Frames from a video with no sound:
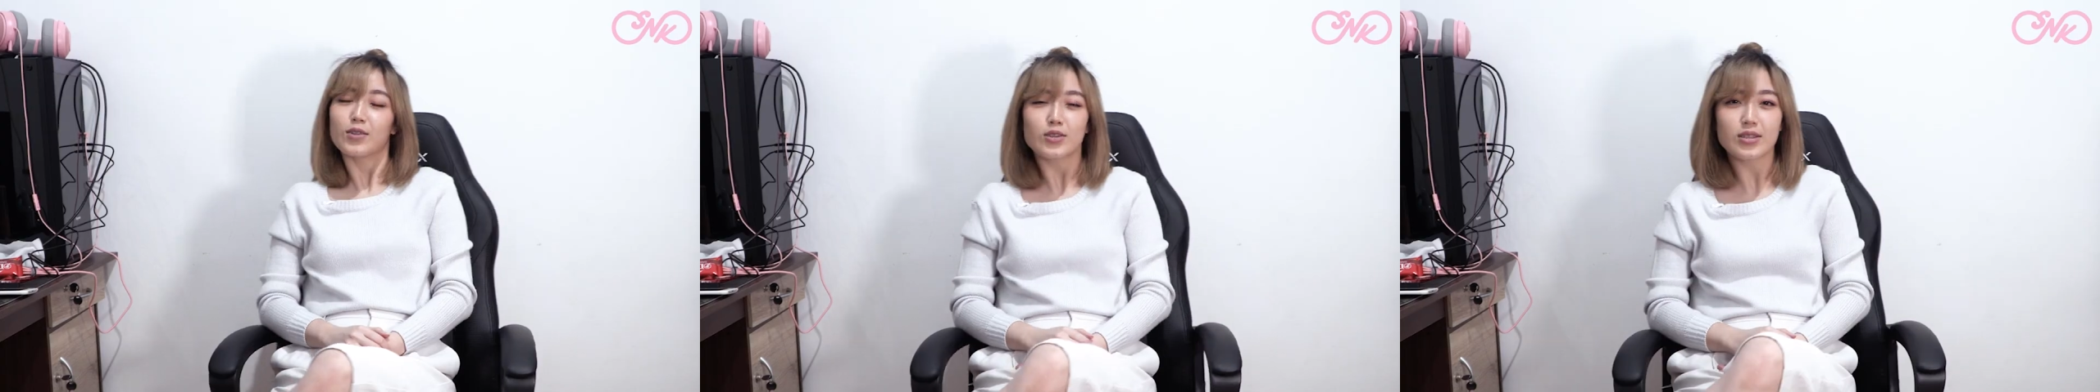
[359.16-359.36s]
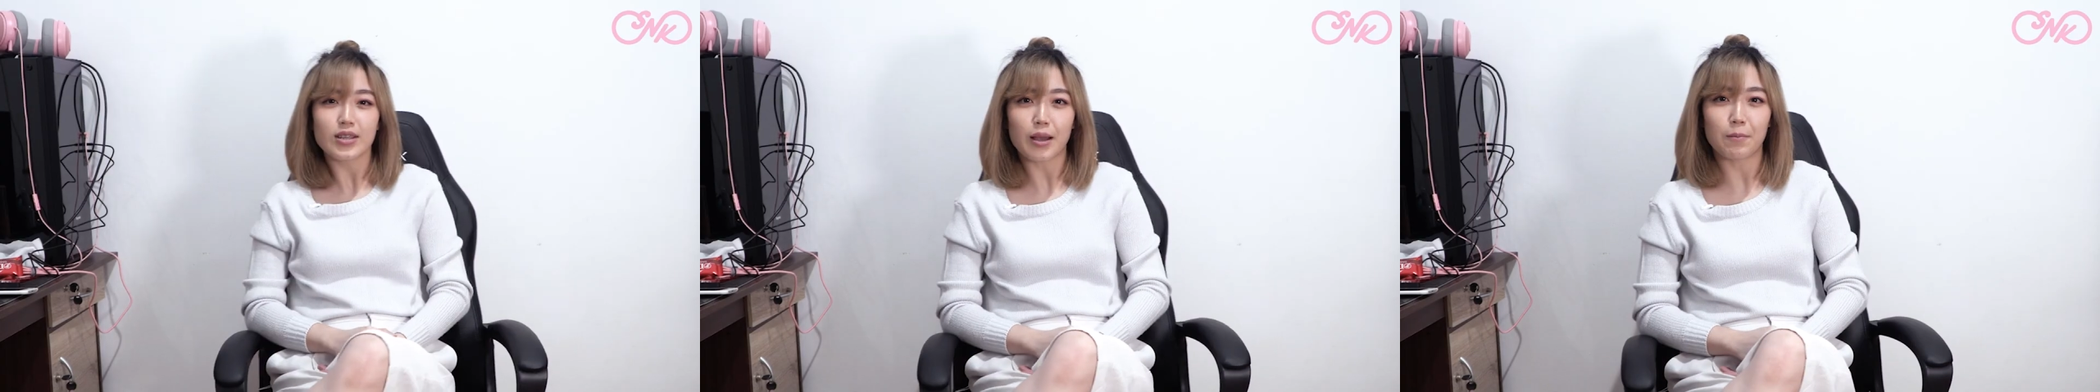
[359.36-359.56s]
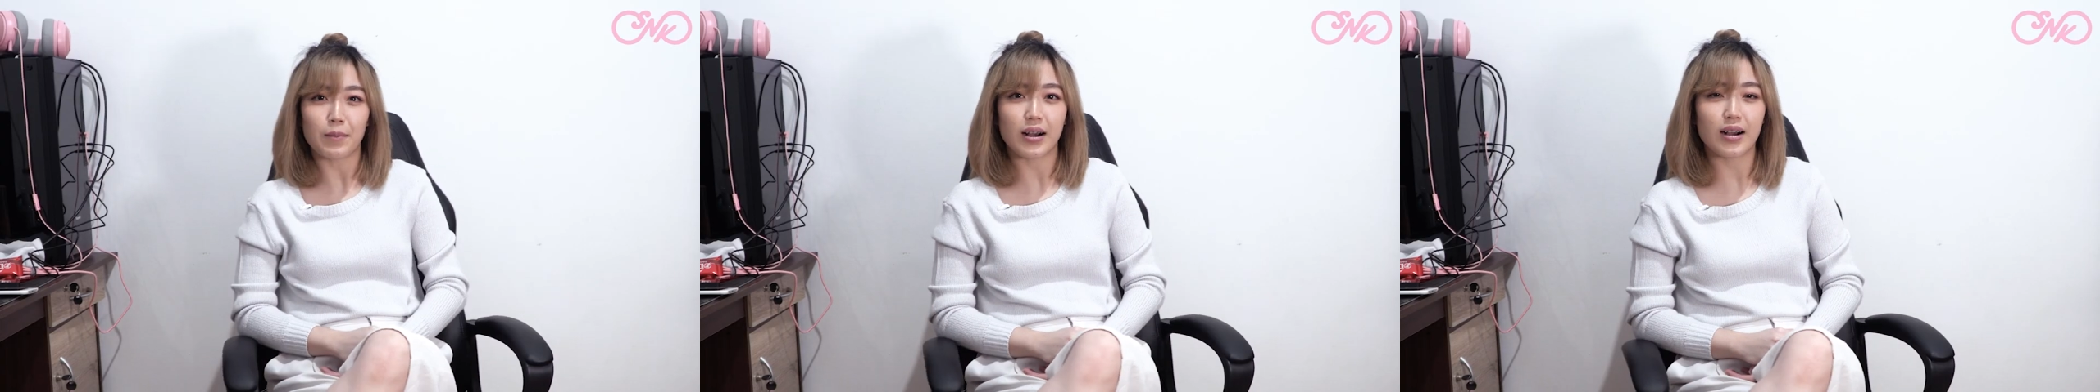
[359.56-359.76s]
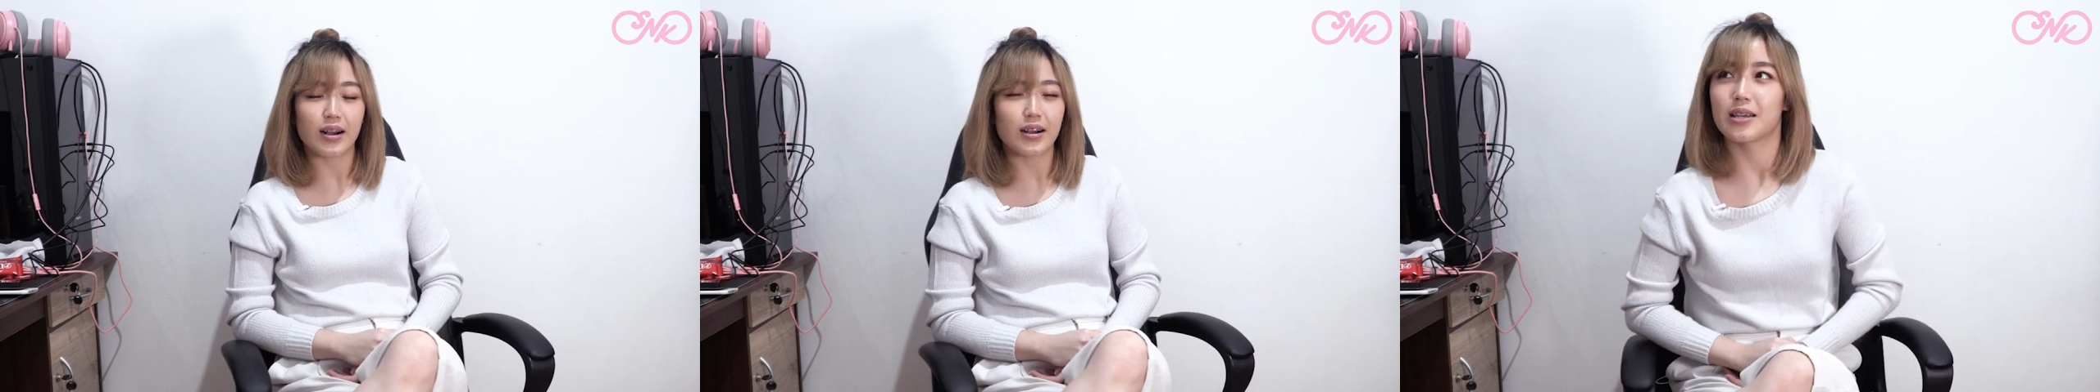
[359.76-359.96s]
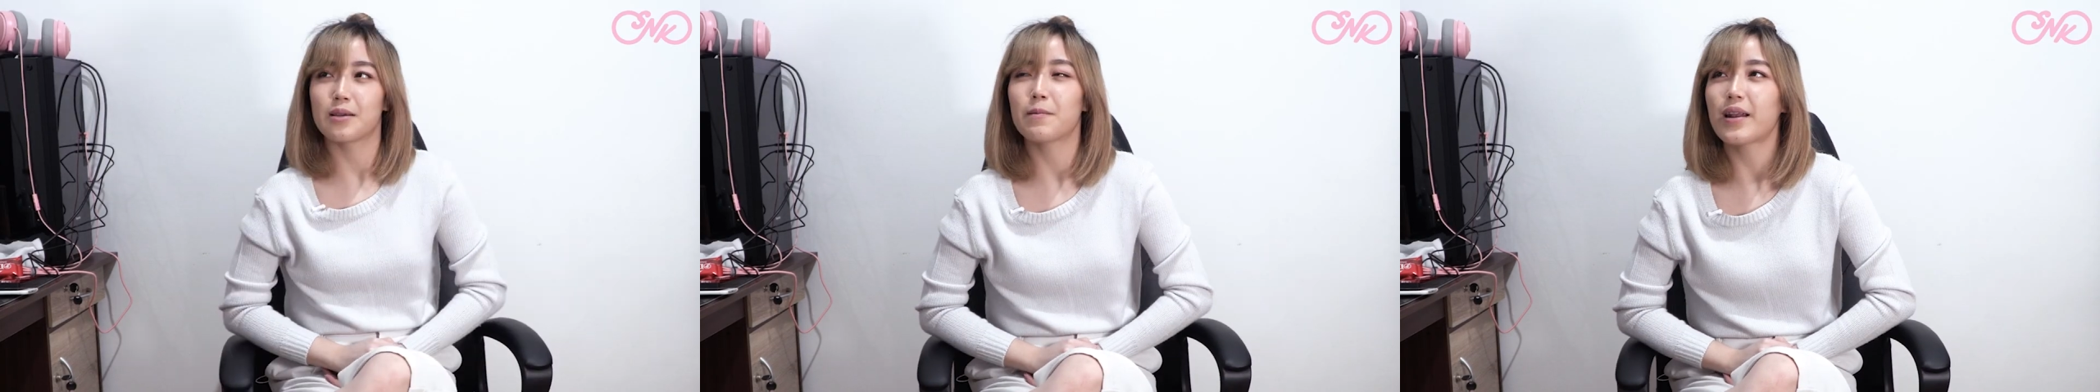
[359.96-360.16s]
terus emang
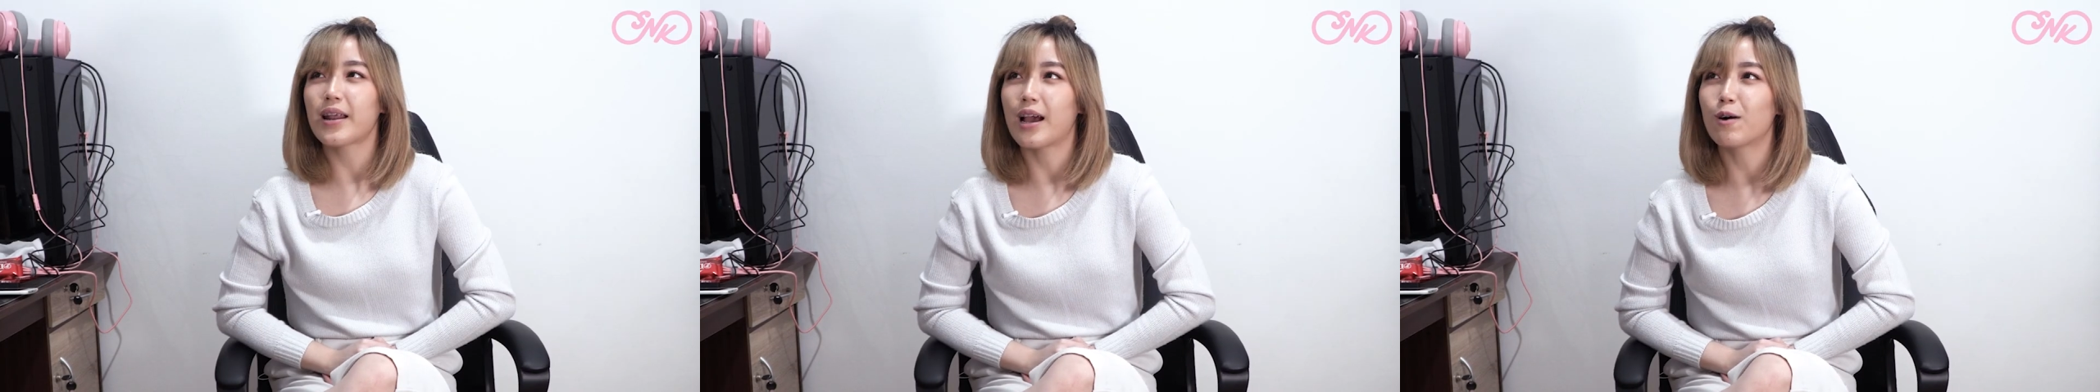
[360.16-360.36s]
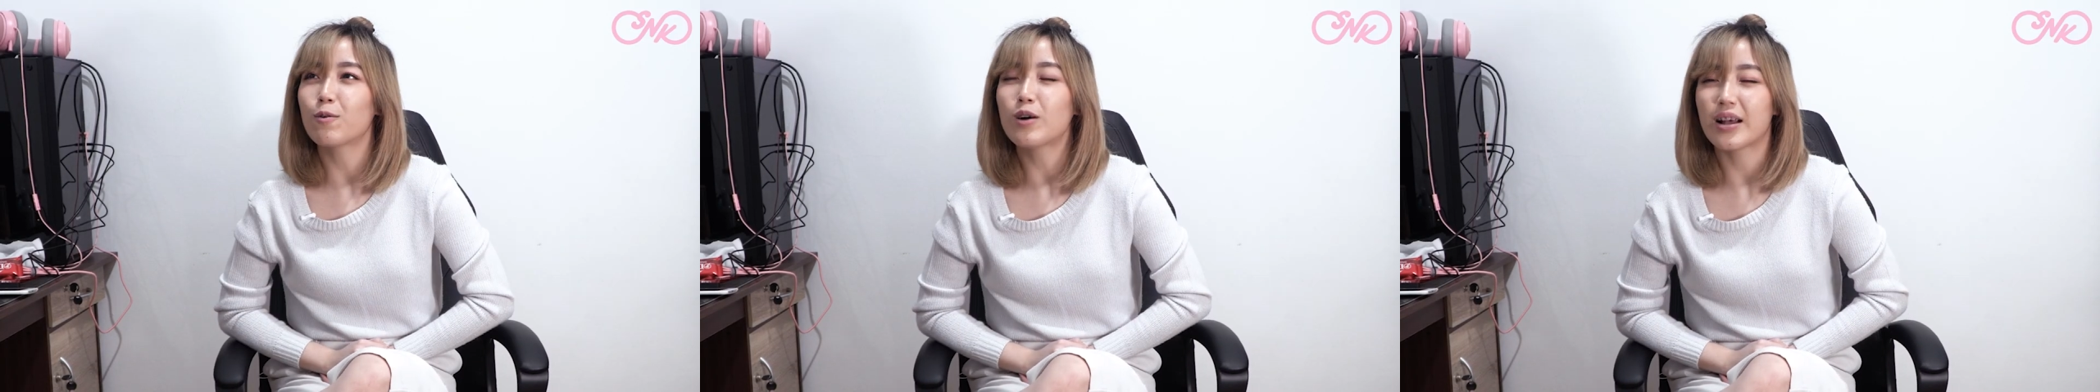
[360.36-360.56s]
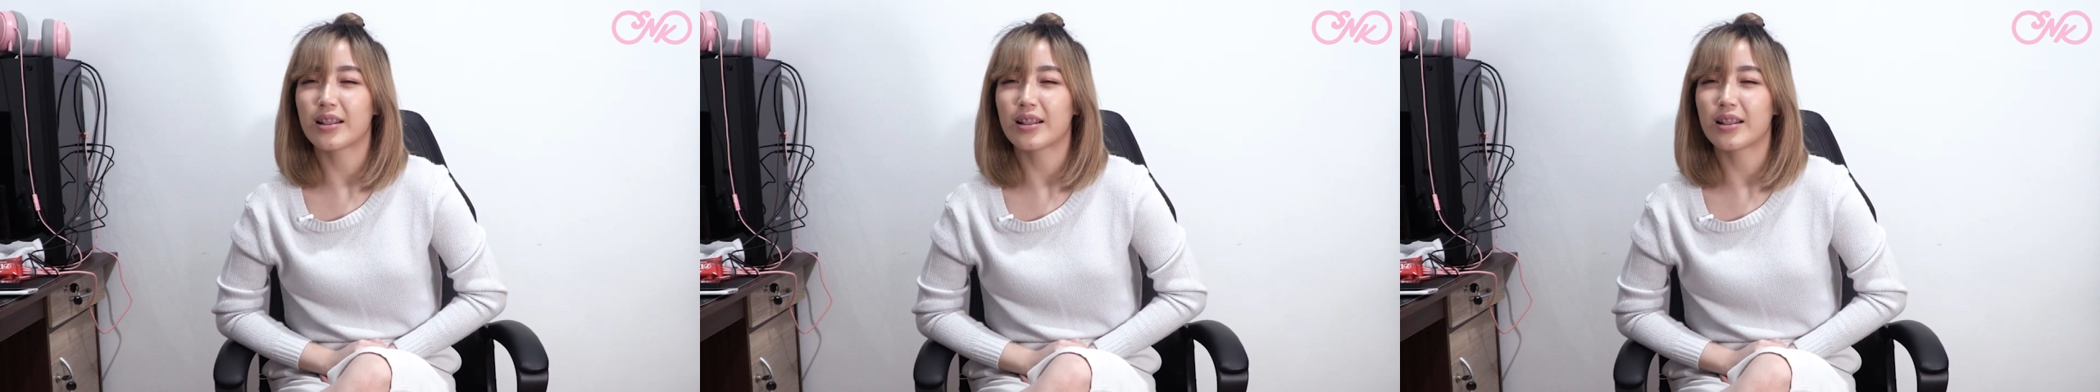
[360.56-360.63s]
gimana ya aku